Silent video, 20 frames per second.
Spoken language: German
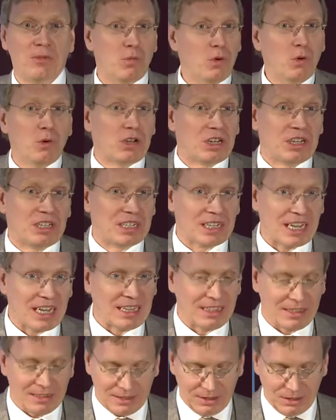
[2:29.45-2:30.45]

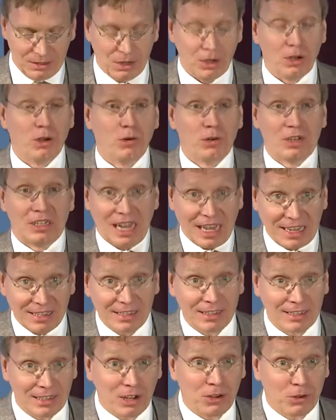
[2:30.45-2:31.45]
Modetrends. Und das
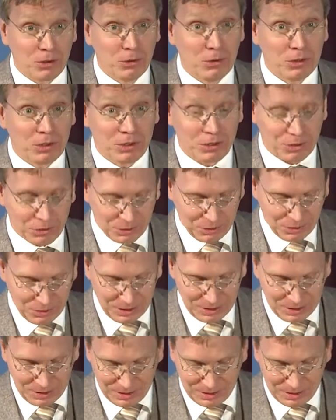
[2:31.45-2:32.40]
ist auch gut so.